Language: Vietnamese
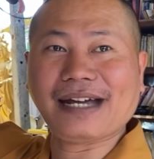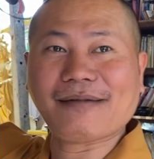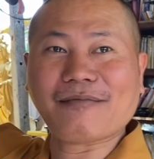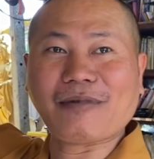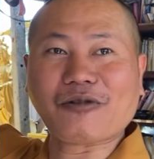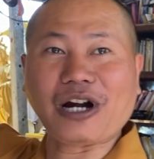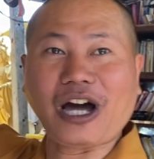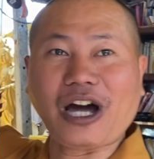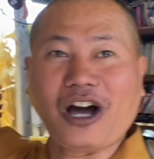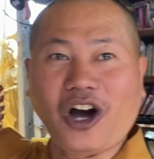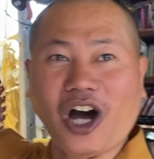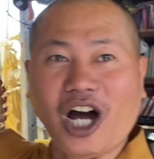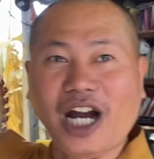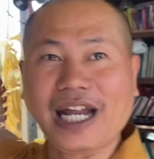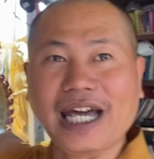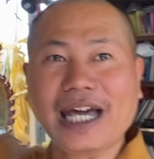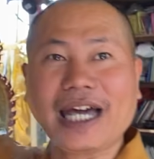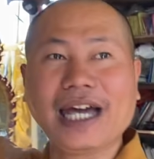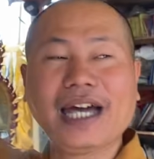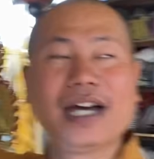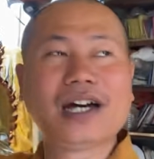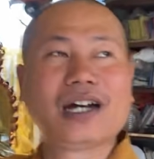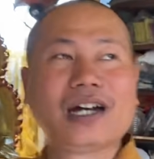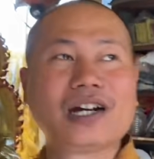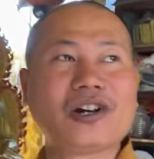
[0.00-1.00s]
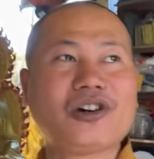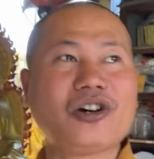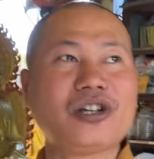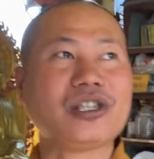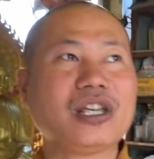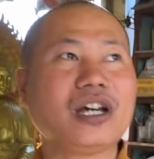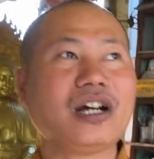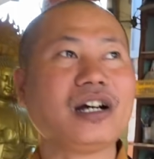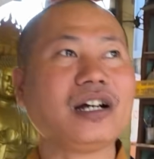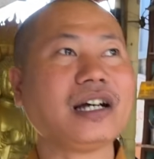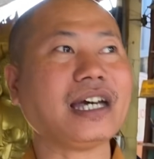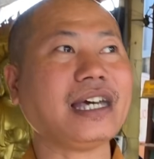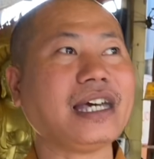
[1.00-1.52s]
màu đỏ nè, rồi
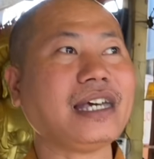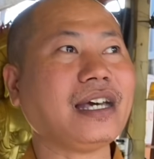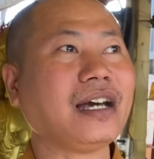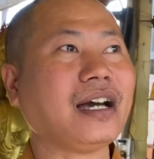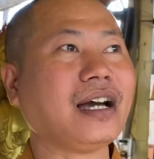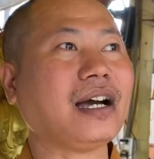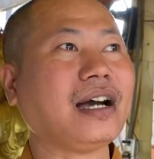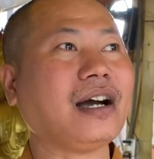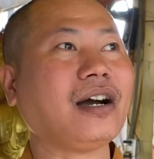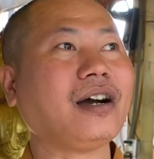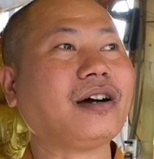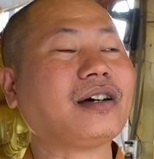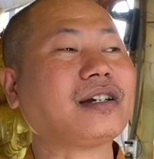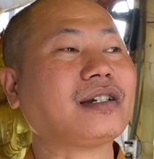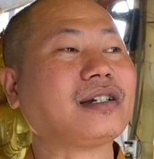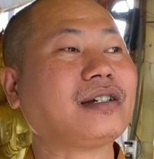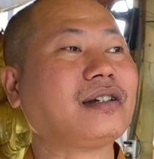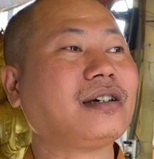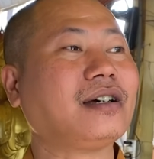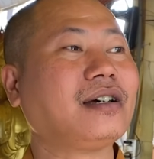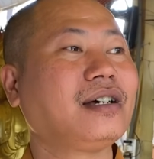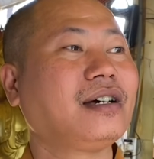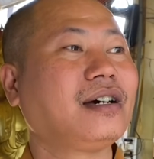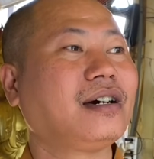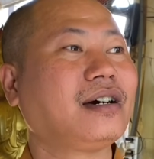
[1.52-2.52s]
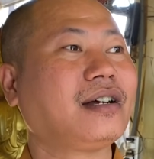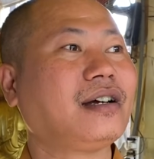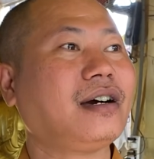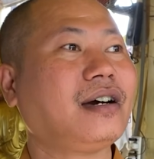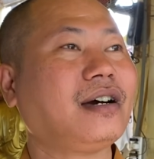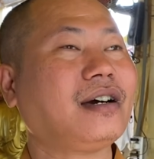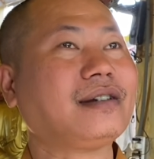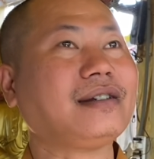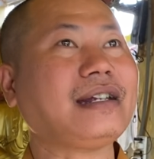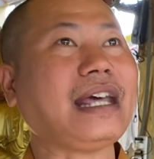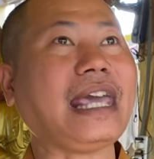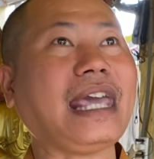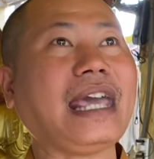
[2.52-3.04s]
những cái
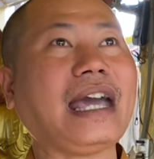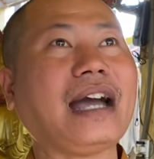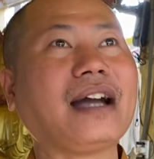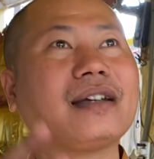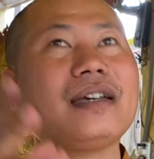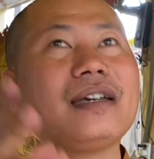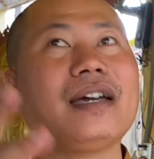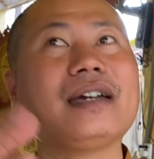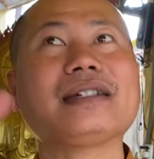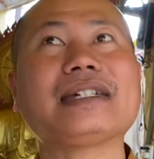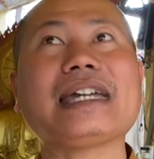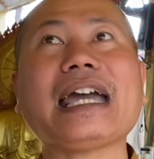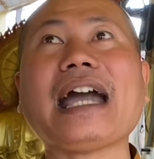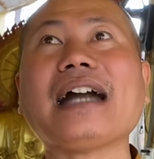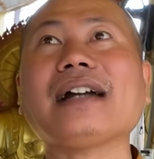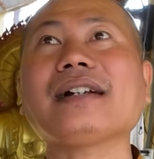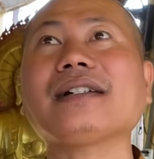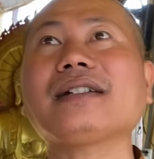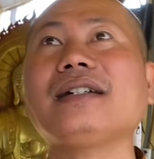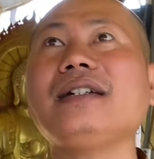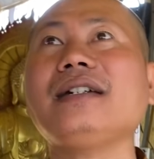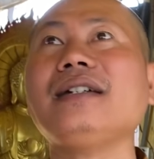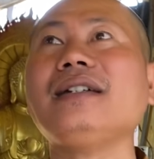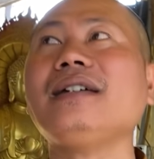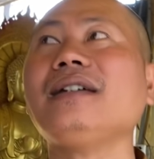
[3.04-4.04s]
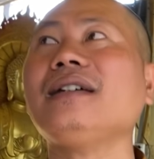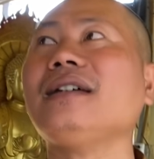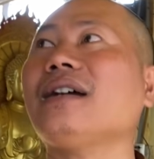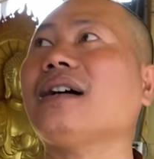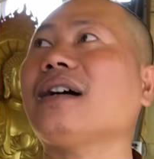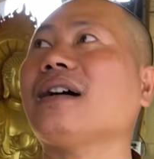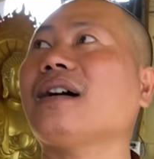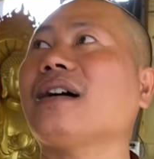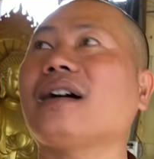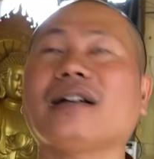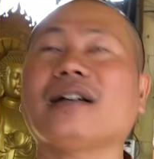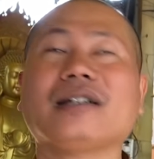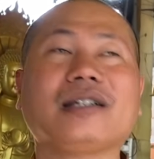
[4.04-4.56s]
đèn về trang trí
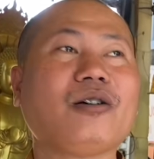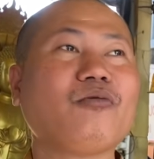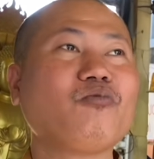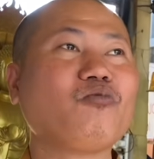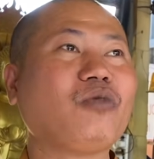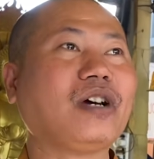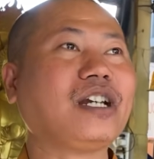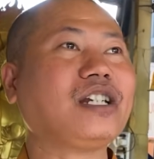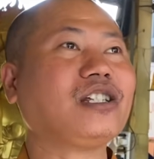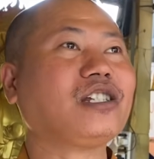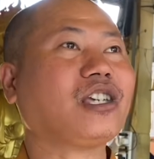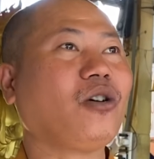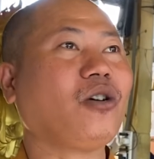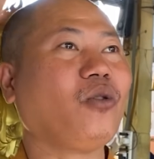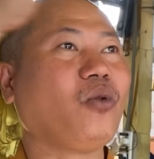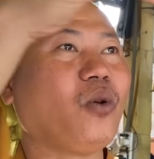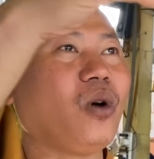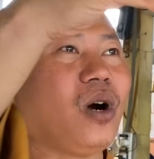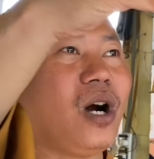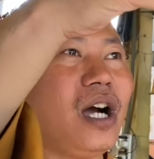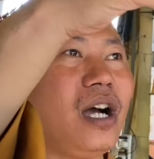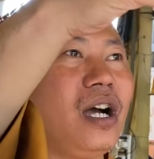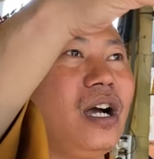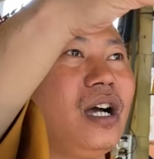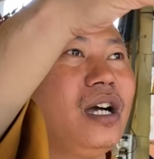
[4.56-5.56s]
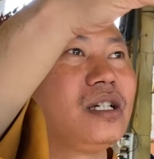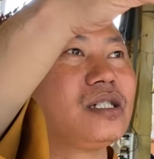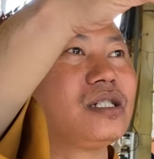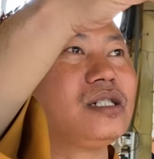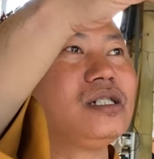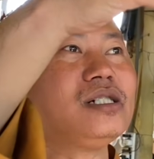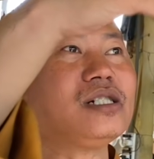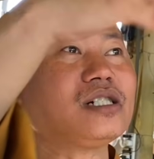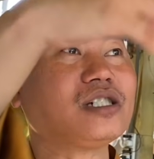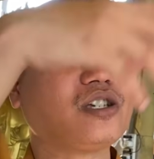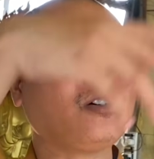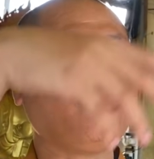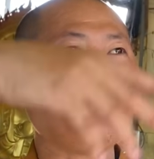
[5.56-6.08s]
xung quanh chùa,
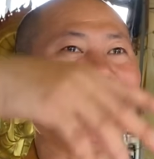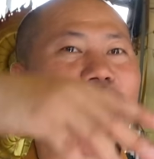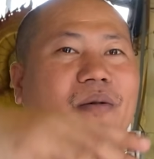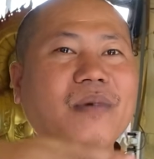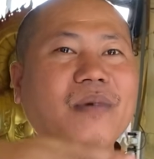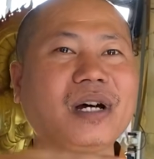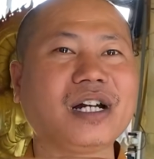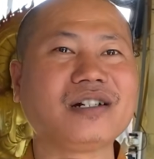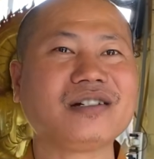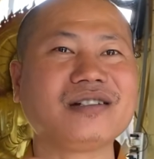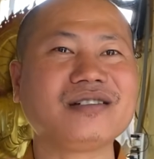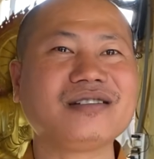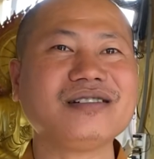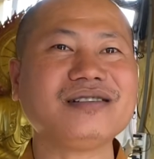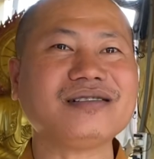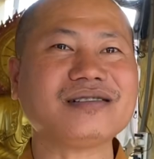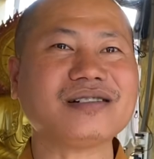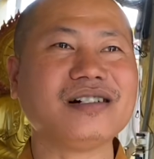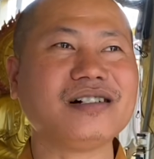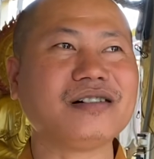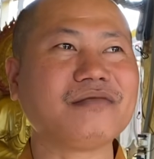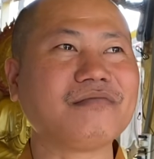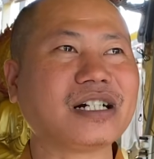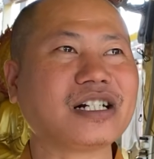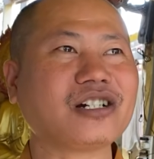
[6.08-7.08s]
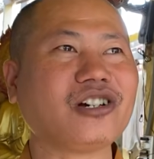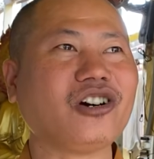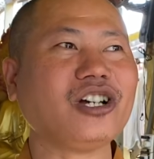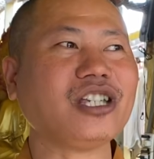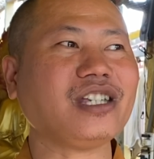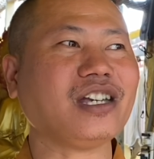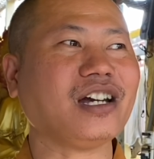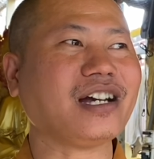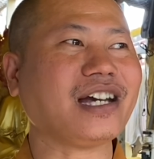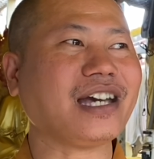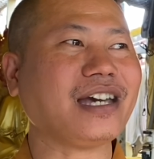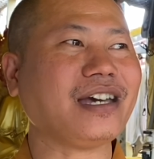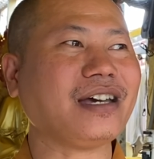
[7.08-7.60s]
trước chùa mình, trước đường mình có
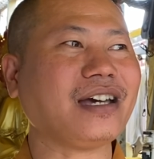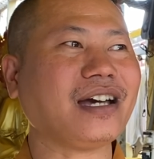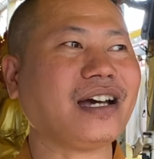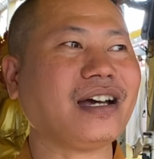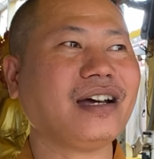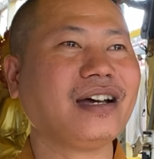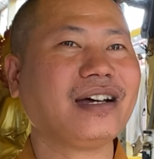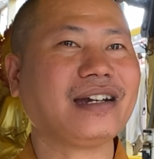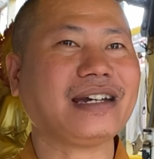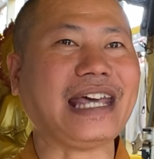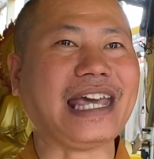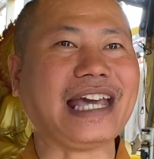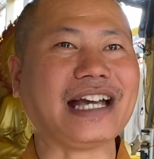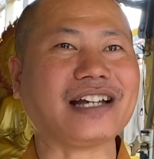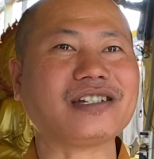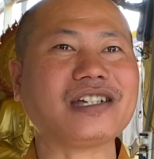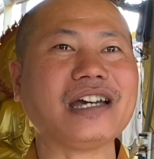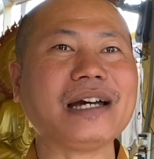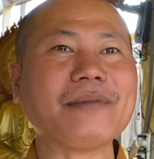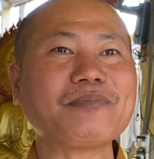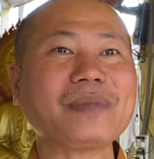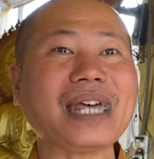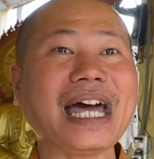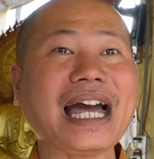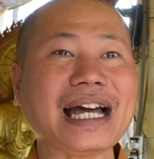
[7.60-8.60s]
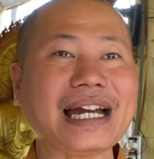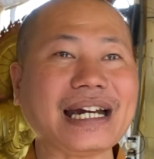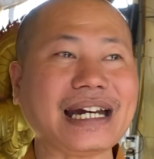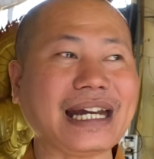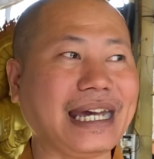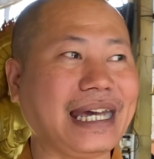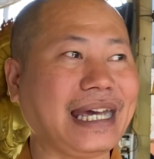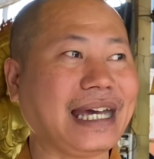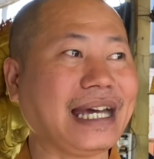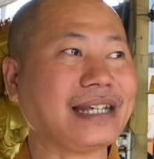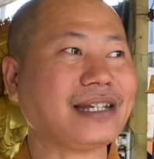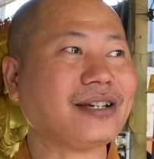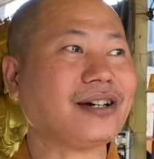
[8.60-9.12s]
những cái đèn chớp tắt
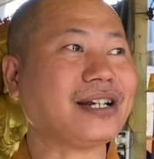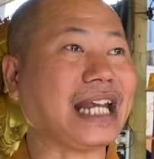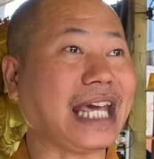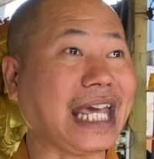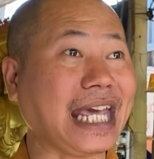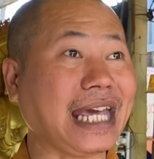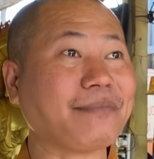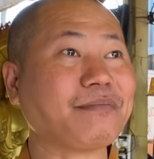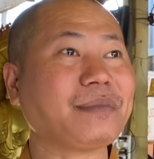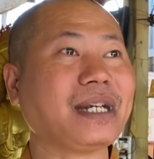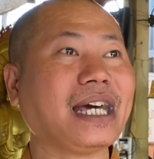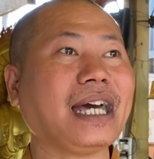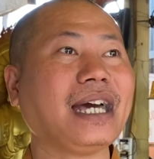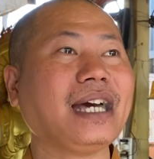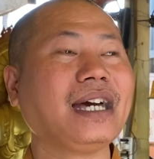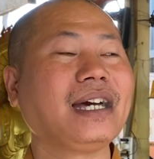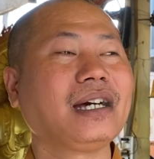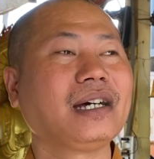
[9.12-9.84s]
nè cho đẹp nè,